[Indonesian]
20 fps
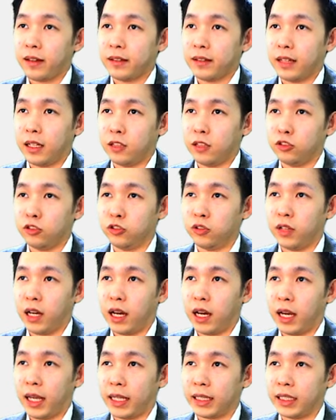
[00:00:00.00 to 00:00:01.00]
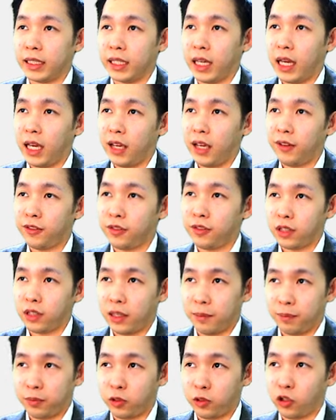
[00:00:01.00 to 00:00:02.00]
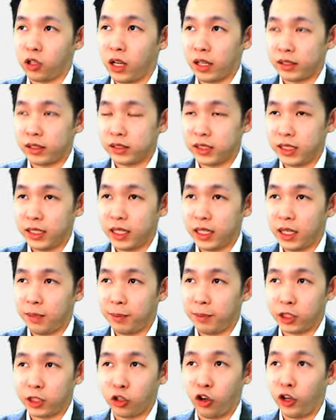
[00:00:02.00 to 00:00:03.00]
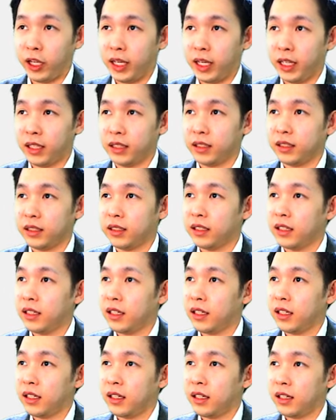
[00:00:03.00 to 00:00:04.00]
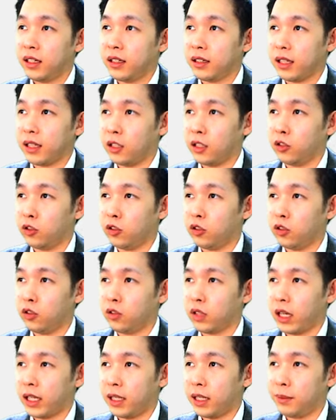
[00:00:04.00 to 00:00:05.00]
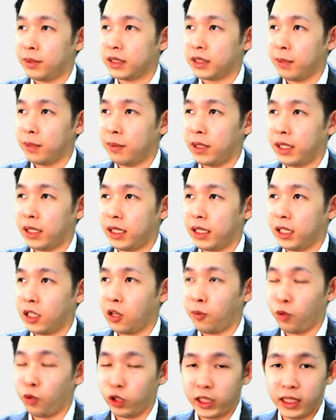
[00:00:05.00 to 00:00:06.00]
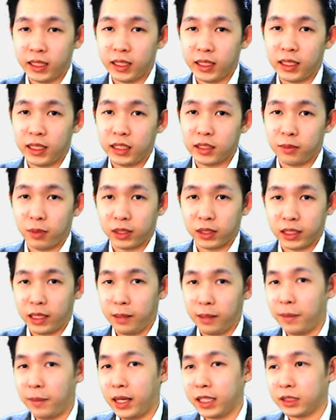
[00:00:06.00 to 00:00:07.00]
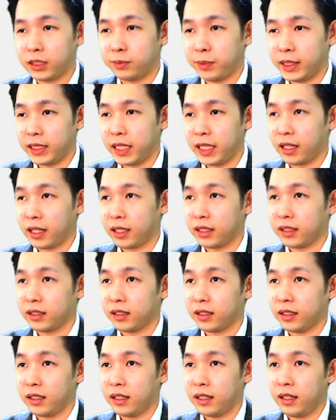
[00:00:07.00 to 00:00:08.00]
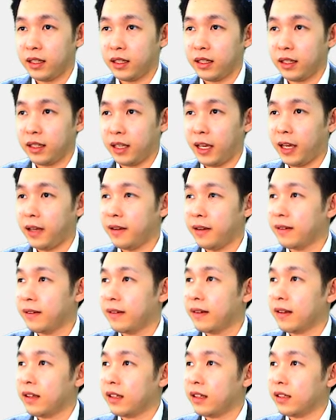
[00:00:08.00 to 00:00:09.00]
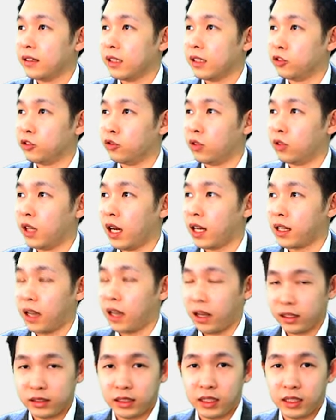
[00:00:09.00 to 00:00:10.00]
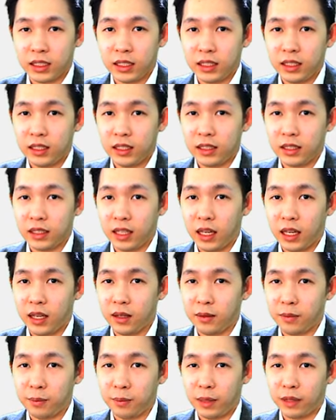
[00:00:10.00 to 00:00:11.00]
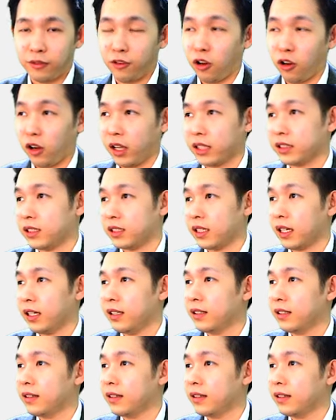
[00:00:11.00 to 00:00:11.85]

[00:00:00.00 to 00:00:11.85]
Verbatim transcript: lalu juga ETF, cryptocurrency ya, Bitcoin, lalu kalian bisa beli komoditi seperti emas, minyak ya, dan juga currency ya, main forex ya,